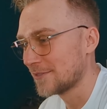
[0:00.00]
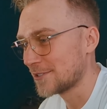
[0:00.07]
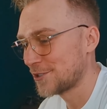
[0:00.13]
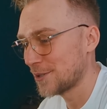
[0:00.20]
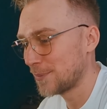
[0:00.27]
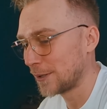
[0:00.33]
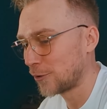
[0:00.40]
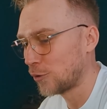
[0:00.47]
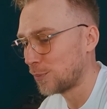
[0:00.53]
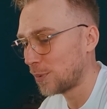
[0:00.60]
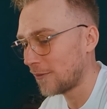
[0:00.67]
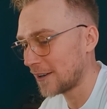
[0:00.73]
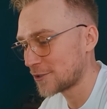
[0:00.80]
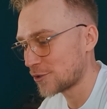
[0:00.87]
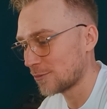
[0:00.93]
żeby
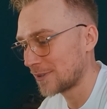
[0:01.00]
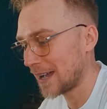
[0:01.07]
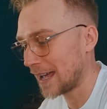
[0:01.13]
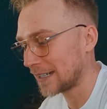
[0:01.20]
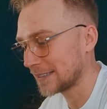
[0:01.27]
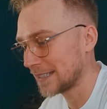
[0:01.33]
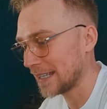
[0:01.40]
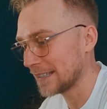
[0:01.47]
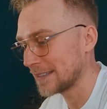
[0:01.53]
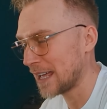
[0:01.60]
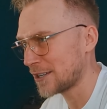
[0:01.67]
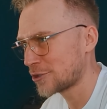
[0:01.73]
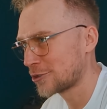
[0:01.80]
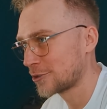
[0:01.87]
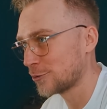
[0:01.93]
kupować tą kartę
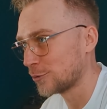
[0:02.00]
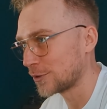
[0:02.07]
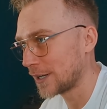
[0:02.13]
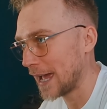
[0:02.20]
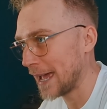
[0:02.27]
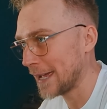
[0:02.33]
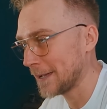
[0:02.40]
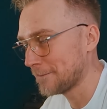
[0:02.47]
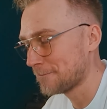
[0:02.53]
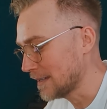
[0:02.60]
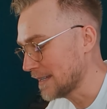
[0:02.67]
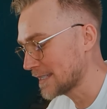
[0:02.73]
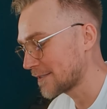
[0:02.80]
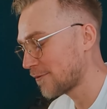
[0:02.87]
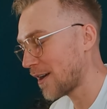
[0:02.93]
na sztukę.
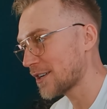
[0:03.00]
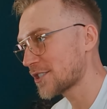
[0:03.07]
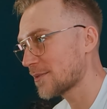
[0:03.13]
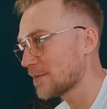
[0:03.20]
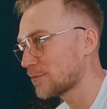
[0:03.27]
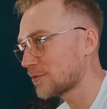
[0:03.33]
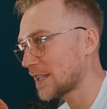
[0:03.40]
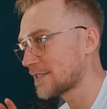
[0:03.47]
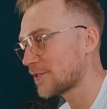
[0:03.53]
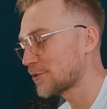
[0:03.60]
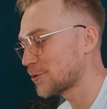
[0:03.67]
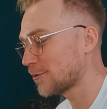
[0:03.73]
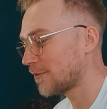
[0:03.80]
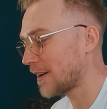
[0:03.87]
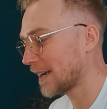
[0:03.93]
I zwłaszcza bym tutaj
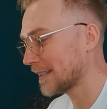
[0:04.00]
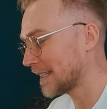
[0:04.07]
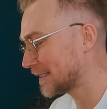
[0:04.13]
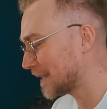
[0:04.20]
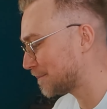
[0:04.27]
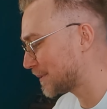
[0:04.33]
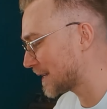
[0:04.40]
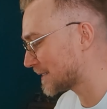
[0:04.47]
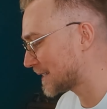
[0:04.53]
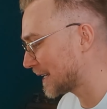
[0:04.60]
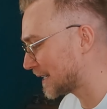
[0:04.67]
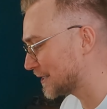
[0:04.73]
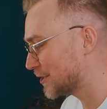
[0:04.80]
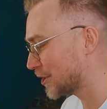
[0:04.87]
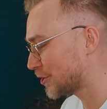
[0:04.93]
zwrócił uwagę na te psa
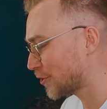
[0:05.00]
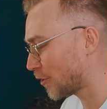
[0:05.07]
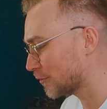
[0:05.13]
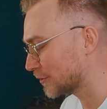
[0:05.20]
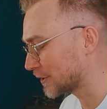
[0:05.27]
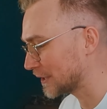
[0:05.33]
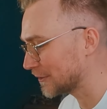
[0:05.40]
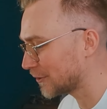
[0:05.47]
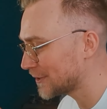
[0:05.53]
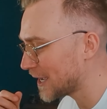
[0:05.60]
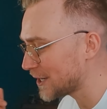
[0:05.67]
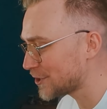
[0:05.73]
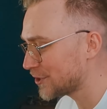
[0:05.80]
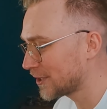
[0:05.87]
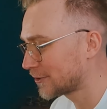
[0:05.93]
dziesiątki. No
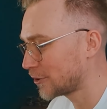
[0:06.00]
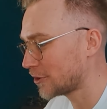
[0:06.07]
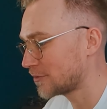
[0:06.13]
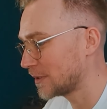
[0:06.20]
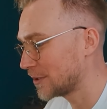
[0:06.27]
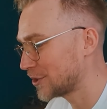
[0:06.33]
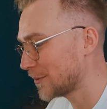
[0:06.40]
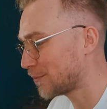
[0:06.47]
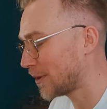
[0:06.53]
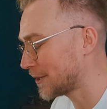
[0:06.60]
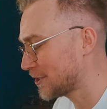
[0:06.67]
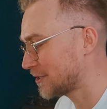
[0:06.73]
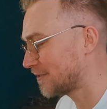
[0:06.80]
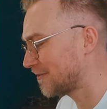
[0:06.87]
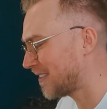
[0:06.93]
jeśli ktoś to będzie
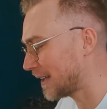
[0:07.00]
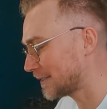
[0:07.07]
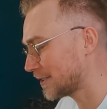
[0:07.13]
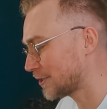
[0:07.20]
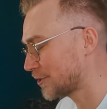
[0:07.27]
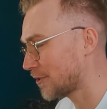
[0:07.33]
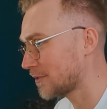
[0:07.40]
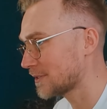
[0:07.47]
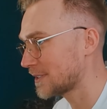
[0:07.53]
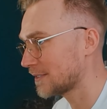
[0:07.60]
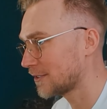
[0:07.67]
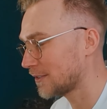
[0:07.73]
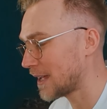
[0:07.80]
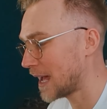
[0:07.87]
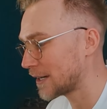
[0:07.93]
płaci
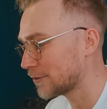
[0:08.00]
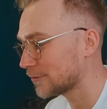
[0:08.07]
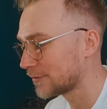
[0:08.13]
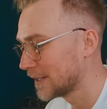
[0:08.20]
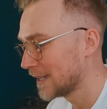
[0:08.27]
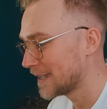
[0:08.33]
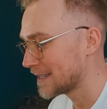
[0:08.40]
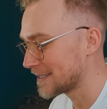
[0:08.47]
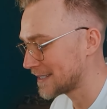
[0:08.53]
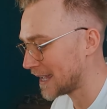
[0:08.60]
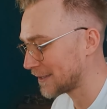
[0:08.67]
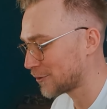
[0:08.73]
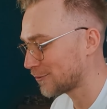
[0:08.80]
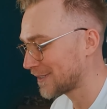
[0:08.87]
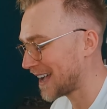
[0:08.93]
2000 dolarów
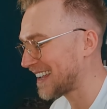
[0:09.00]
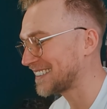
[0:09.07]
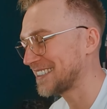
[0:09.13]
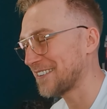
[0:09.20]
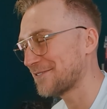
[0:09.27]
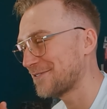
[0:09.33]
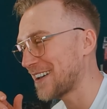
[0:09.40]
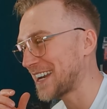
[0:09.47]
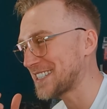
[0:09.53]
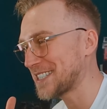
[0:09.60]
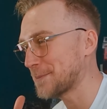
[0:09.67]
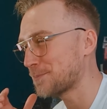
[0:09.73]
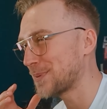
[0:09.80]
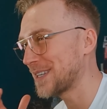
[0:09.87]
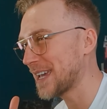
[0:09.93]
za tą kartę w
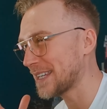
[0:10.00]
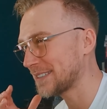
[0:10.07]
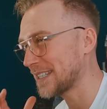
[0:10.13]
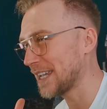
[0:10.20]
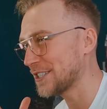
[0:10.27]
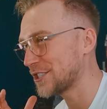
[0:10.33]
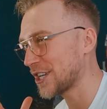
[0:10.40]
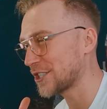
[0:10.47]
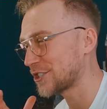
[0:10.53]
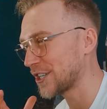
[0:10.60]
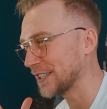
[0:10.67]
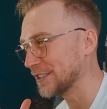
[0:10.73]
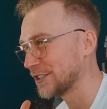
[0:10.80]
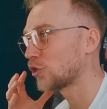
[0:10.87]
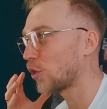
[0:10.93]
wersji PSA
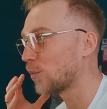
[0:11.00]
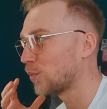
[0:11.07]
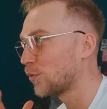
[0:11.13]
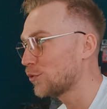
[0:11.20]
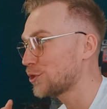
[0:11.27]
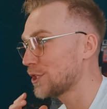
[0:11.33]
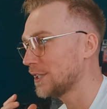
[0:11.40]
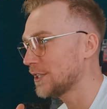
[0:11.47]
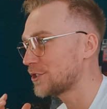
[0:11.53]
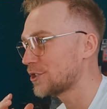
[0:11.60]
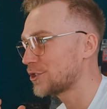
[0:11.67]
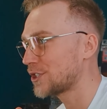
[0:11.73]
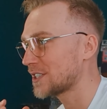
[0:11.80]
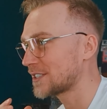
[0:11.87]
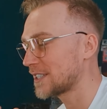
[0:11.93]
10, to musi
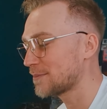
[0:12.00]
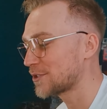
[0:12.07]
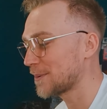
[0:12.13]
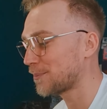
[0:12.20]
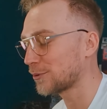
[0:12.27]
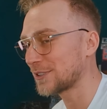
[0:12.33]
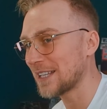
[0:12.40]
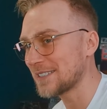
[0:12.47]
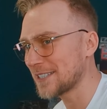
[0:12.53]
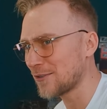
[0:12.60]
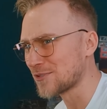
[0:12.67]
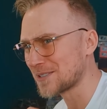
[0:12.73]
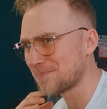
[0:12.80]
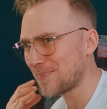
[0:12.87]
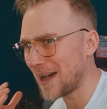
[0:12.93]
liczyć się z tym, że
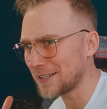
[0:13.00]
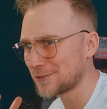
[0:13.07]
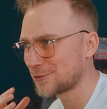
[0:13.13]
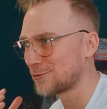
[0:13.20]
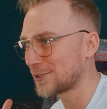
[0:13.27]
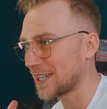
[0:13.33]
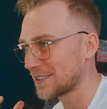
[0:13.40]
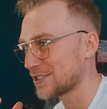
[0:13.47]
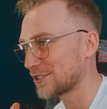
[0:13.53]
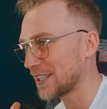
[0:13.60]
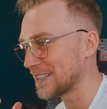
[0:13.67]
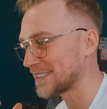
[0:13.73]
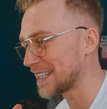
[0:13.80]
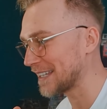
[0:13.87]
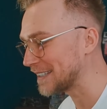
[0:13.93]
potencjał spadku kiedyś
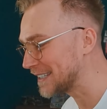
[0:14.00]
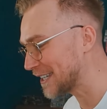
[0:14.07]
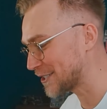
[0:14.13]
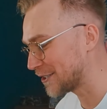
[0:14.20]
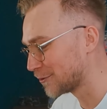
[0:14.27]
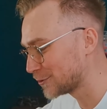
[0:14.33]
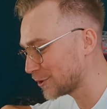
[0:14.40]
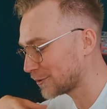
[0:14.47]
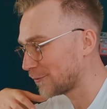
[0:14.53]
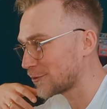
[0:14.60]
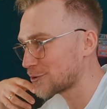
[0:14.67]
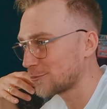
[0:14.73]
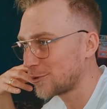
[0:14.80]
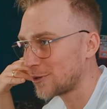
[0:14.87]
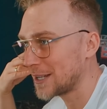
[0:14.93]
tej ceny, jeśli ludzie
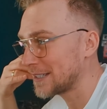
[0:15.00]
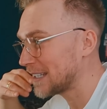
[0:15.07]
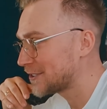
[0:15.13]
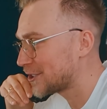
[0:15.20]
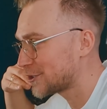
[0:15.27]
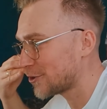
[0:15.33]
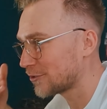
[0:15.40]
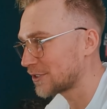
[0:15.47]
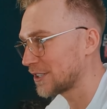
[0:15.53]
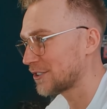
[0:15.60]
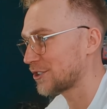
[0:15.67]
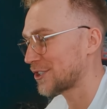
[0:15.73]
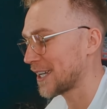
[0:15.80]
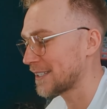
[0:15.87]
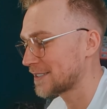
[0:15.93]
otworzą kolejne dziesiątki
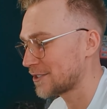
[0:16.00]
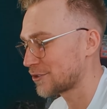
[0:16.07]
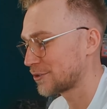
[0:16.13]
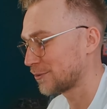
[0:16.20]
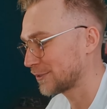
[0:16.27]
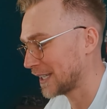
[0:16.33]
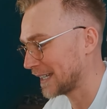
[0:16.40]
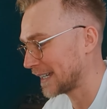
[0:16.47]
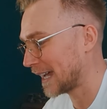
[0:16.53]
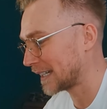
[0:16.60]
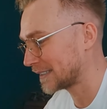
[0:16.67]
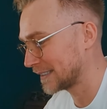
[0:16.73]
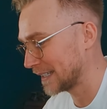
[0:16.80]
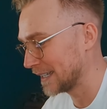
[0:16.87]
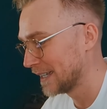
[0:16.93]
tysięcy sztuk tej
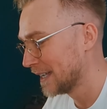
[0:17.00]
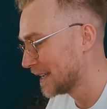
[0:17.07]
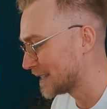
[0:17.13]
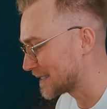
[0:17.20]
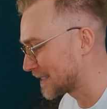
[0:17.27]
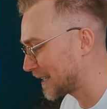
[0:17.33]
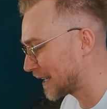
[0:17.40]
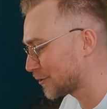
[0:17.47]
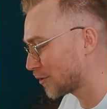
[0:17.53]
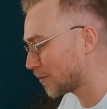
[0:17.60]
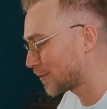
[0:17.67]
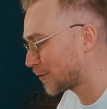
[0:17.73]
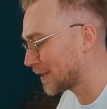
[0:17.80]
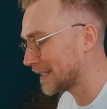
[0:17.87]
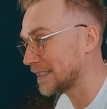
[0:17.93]
karty,
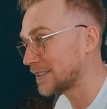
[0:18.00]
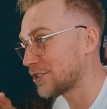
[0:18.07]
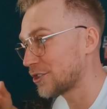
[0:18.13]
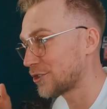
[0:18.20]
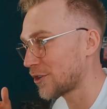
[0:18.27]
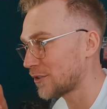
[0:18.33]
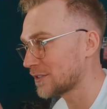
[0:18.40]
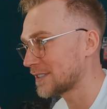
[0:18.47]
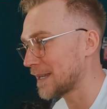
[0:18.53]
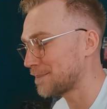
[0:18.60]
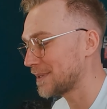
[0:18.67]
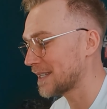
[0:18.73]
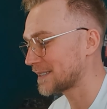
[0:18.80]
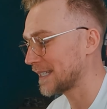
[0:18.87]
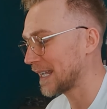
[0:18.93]
zgradują kolejne tysiące
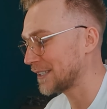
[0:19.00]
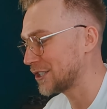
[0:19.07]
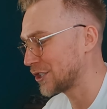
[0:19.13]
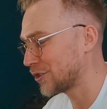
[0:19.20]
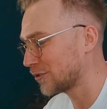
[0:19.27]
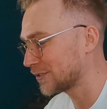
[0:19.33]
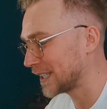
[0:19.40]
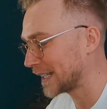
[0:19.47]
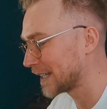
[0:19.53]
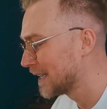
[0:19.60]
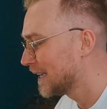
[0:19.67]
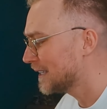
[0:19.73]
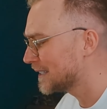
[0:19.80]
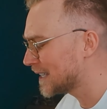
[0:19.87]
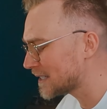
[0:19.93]
psa dziesiątek,
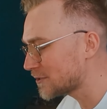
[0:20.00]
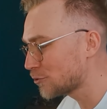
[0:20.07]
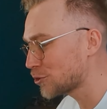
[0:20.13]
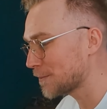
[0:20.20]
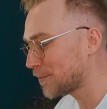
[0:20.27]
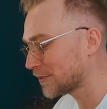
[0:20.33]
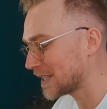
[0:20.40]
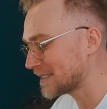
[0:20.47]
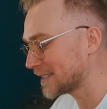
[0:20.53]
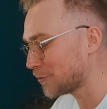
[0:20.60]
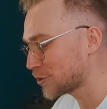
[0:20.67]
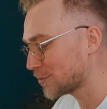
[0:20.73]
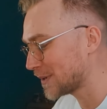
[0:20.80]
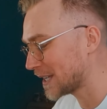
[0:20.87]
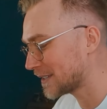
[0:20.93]
jest duży
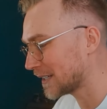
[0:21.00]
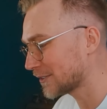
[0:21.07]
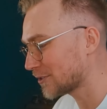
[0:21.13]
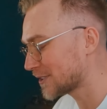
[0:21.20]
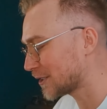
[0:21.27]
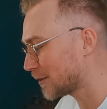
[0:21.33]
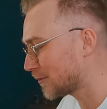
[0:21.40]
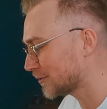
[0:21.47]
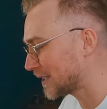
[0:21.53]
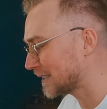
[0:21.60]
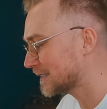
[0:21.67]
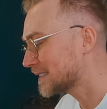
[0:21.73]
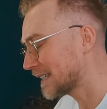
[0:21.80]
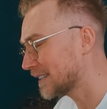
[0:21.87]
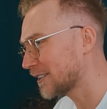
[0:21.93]
potencjał, żeby jednak docelowo te
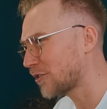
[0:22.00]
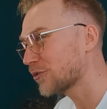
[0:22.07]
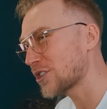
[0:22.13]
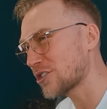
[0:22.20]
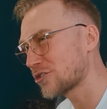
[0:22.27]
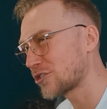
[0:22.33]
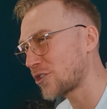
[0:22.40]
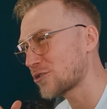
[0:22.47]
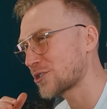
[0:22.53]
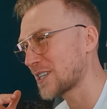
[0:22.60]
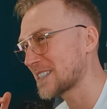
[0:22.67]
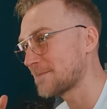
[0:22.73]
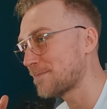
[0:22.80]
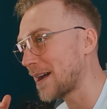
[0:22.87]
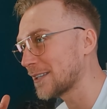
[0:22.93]
ceny chociaż
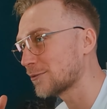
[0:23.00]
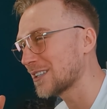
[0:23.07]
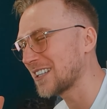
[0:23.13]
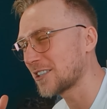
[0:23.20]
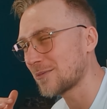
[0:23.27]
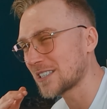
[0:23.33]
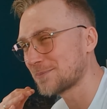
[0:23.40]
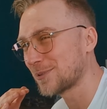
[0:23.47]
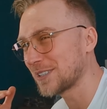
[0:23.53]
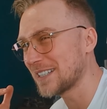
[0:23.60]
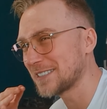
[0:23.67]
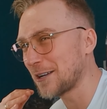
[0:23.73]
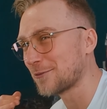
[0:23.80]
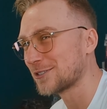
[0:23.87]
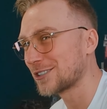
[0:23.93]
troszkę spadły, natomiast
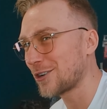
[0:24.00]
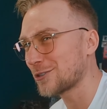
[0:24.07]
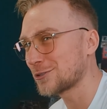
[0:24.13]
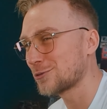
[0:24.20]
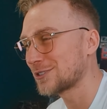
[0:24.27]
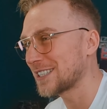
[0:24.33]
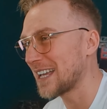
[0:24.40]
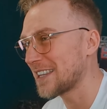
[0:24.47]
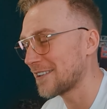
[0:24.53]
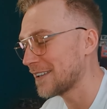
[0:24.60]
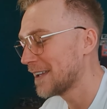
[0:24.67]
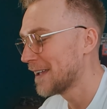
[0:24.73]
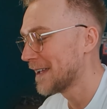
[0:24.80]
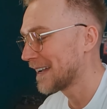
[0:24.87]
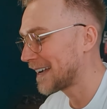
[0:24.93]
potencjał wzrostu ceny
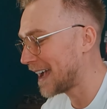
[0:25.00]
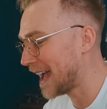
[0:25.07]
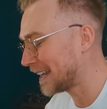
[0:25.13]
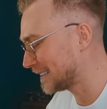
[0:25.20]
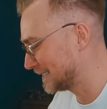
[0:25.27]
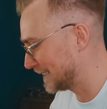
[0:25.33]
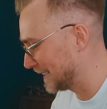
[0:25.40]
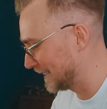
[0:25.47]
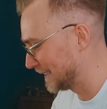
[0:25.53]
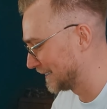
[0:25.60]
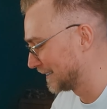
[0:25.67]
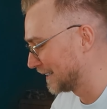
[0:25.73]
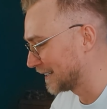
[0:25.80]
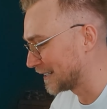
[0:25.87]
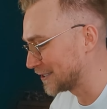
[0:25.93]
karty
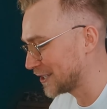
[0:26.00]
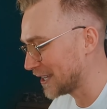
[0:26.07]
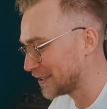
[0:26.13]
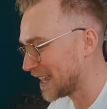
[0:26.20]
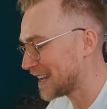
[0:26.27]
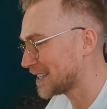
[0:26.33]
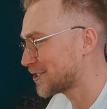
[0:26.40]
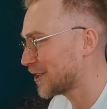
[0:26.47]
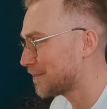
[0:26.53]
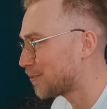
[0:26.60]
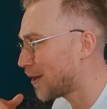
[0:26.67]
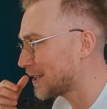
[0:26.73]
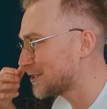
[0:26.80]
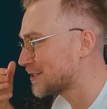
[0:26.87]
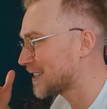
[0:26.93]
gdzie teraz się
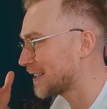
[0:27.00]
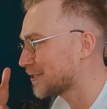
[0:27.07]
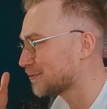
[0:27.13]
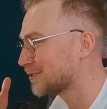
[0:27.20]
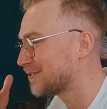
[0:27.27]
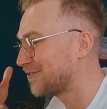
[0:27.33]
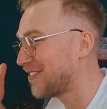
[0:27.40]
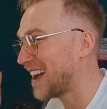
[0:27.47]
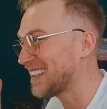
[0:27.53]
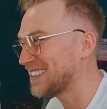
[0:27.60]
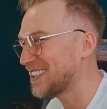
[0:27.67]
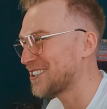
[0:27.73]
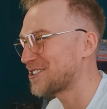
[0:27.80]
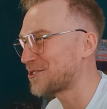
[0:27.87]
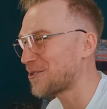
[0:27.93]
płaci za nią
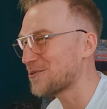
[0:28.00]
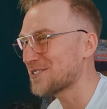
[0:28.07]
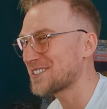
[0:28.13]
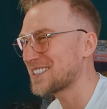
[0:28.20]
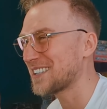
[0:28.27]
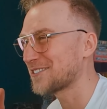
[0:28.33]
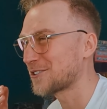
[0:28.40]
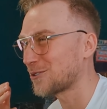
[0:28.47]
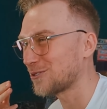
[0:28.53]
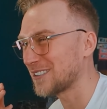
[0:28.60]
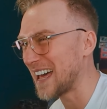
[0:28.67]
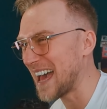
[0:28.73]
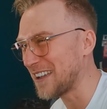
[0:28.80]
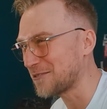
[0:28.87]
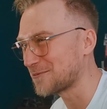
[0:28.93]
2000
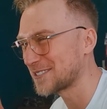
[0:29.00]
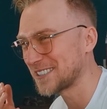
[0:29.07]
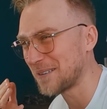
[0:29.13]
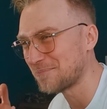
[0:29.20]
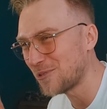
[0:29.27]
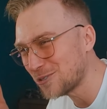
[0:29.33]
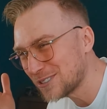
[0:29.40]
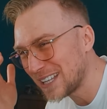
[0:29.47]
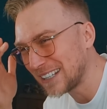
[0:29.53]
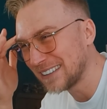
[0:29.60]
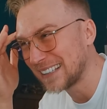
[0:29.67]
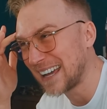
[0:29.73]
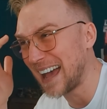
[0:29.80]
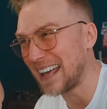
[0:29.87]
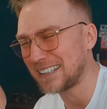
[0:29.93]
dolarów za
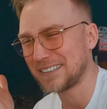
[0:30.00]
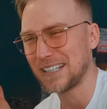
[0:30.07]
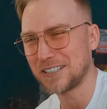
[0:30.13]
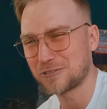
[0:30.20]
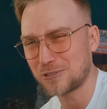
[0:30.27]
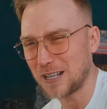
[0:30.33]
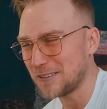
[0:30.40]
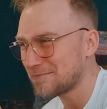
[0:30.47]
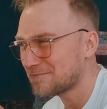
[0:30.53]
modern kartę, która